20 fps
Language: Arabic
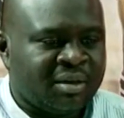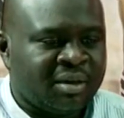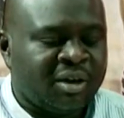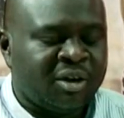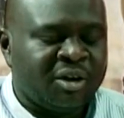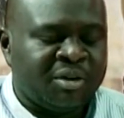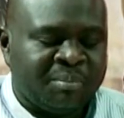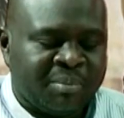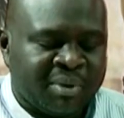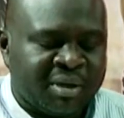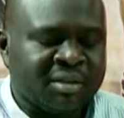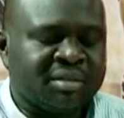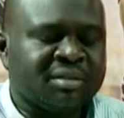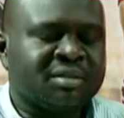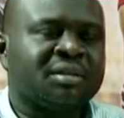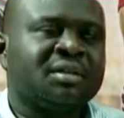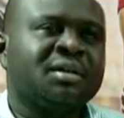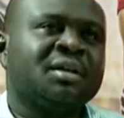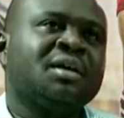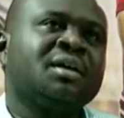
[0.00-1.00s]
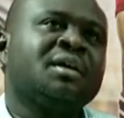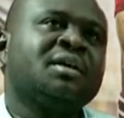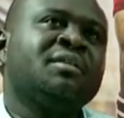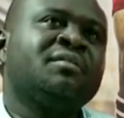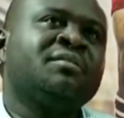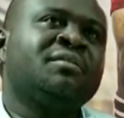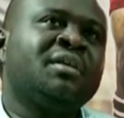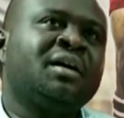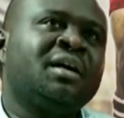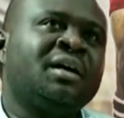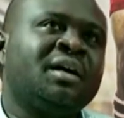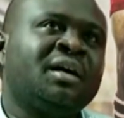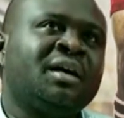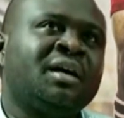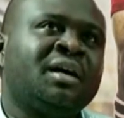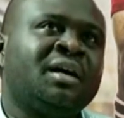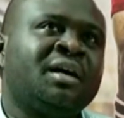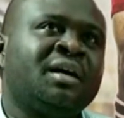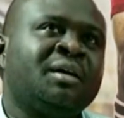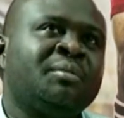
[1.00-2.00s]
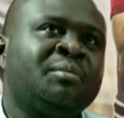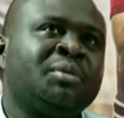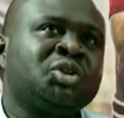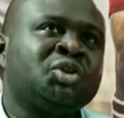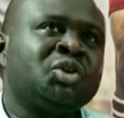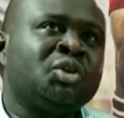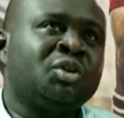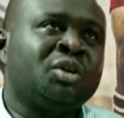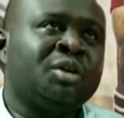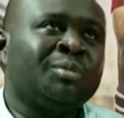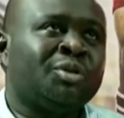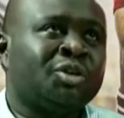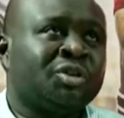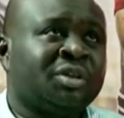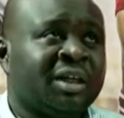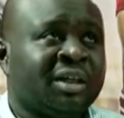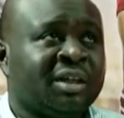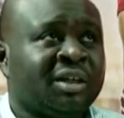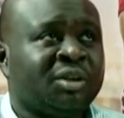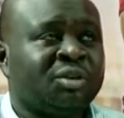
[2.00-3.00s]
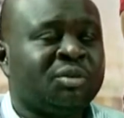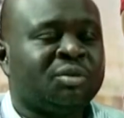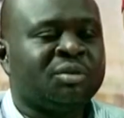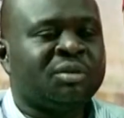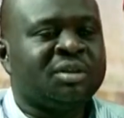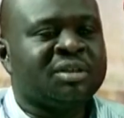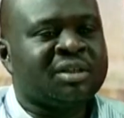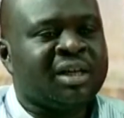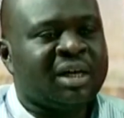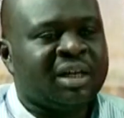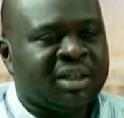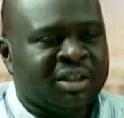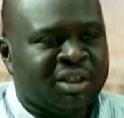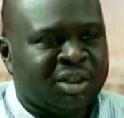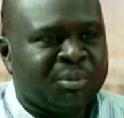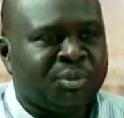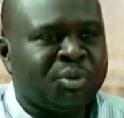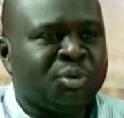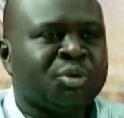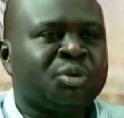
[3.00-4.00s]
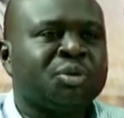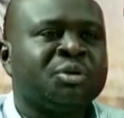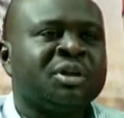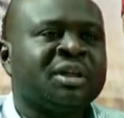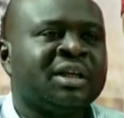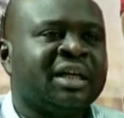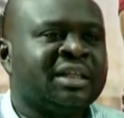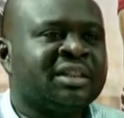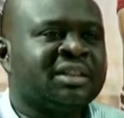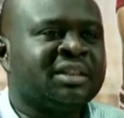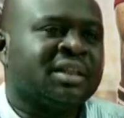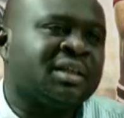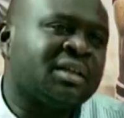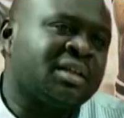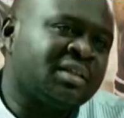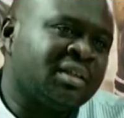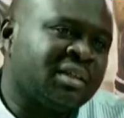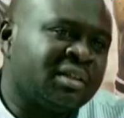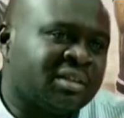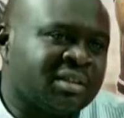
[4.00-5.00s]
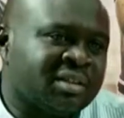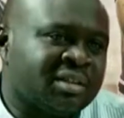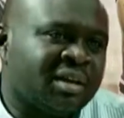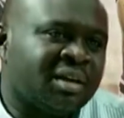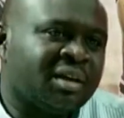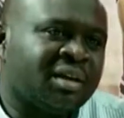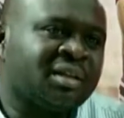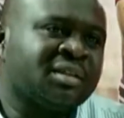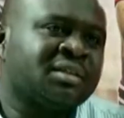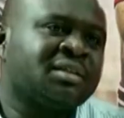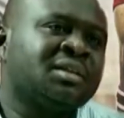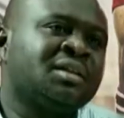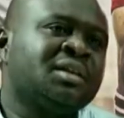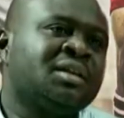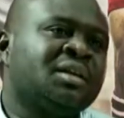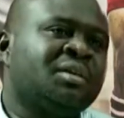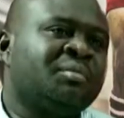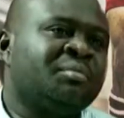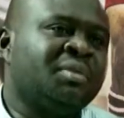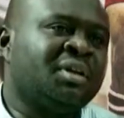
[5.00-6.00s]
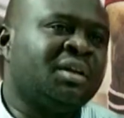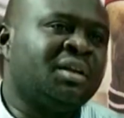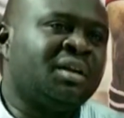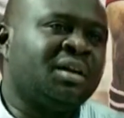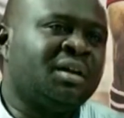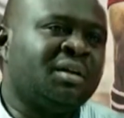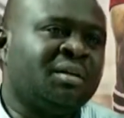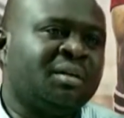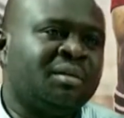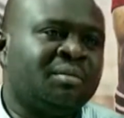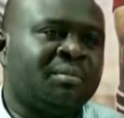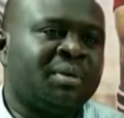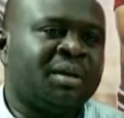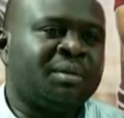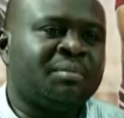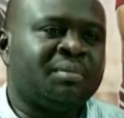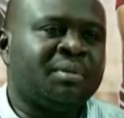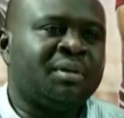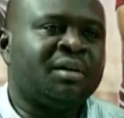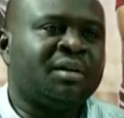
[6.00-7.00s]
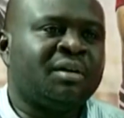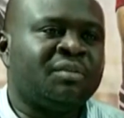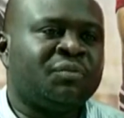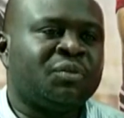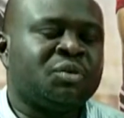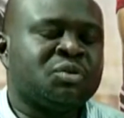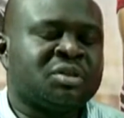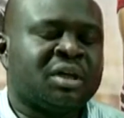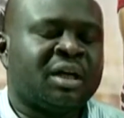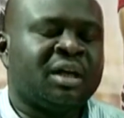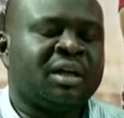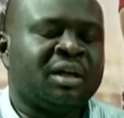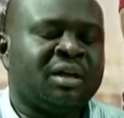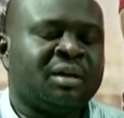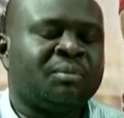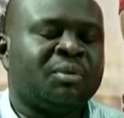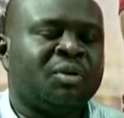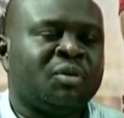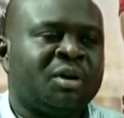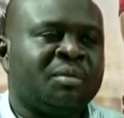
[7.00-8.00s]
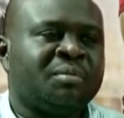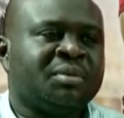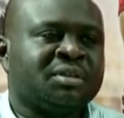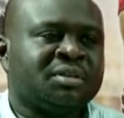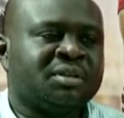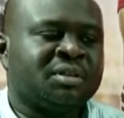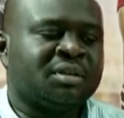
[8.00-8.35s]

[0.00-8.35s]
المرض فبرشلونه محتاج انه يصالح جمهوره ويرجع لسكه الانتصارات من الباب الفوز على بوابه